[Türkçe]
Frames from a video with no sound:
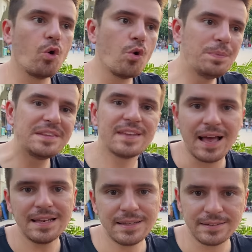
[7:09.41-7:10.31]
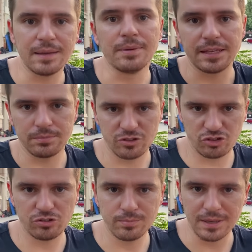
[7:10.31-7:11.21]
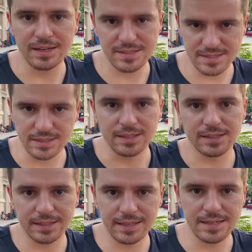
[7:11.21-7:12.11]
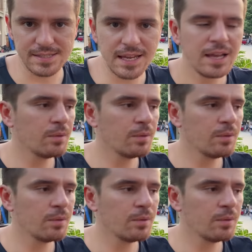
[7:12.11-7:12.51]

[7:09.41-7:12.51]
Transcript: obitel demekmiş manastır ya da kilise.